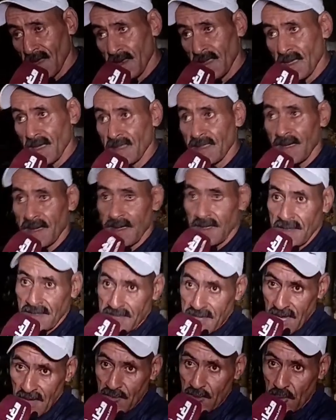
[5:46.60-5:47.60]
لهذا
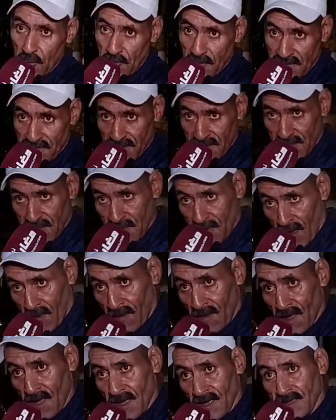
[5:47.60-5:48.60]
كنلتمسوا من سيدنا
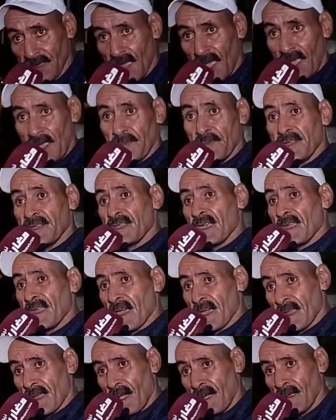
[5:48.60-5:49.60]
صاحب
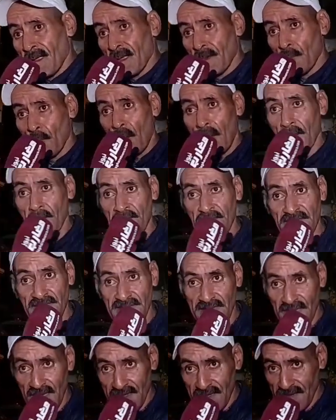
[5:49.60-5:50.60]
الجلاله محمد
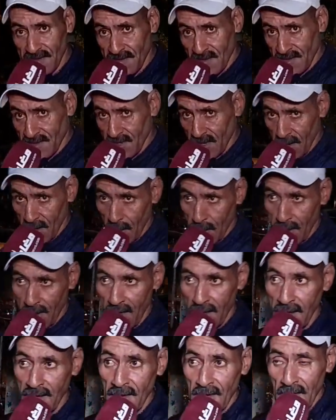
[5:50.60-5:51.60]
السادس نصره
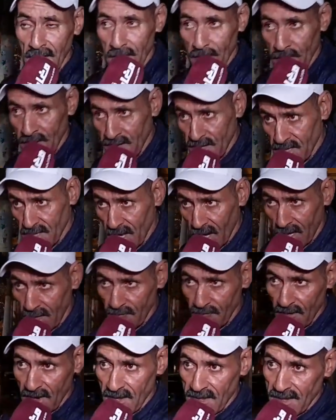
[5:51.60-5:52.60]
الله باش
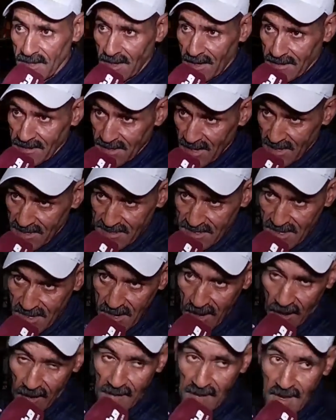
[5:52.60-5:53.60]
يدخل في هذه
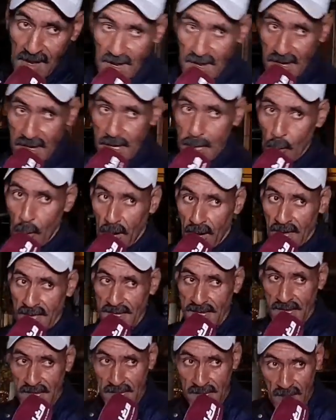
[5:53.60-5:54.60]
النزيله اللي
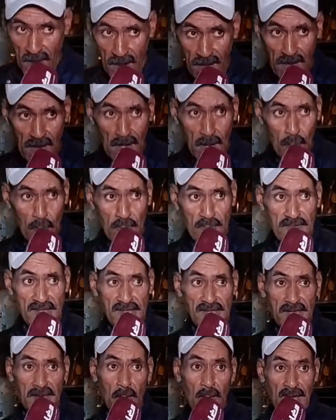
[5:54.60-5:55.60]
وقعت لينا
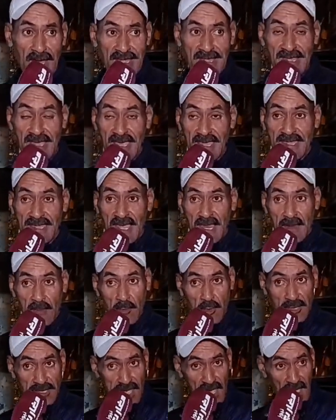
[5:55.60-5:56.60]
ويمد لينا واحد اليد ديال
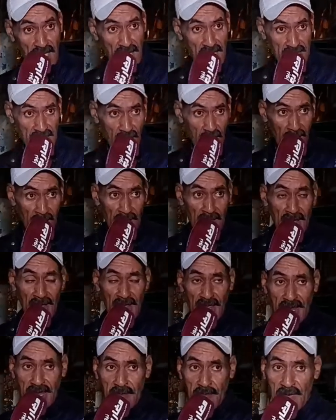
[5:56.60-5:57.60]
المساعده
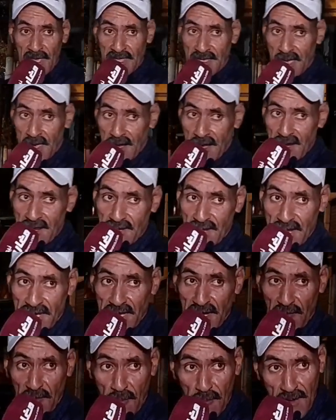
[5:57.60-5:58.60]
اللي ما يتكررش
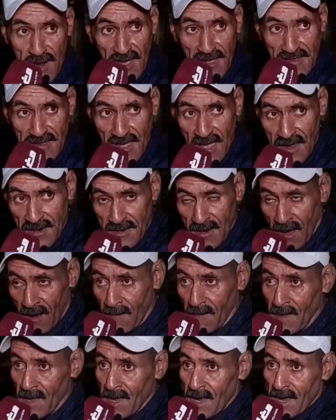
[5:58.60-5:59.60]
هادشي في البلاد ديالنا
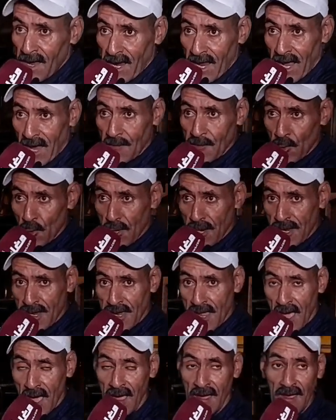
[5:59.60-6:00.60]
الحمد
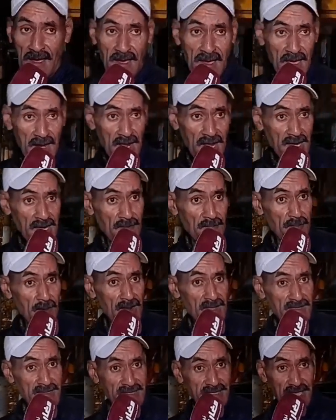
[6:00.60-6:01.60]
لله رحنا
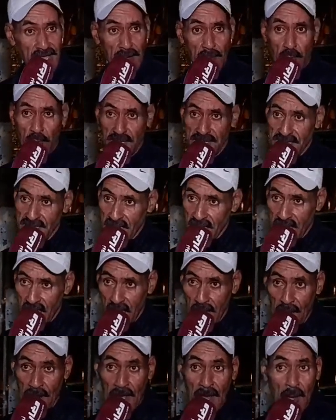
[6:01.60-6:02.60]
بلد السلم
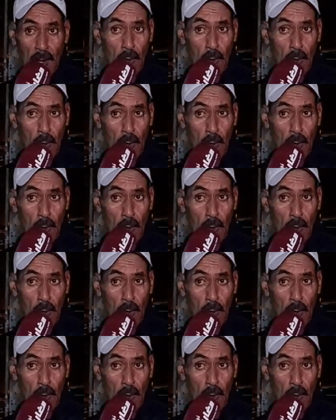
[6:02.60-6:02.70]
والسلام